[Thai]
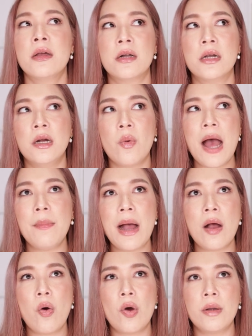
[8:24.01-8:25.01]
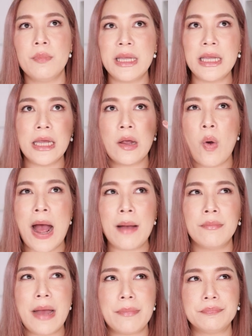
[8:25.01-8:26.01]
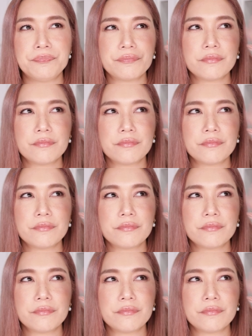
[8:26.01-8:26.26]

หรือว่าบางคนมีความแบบ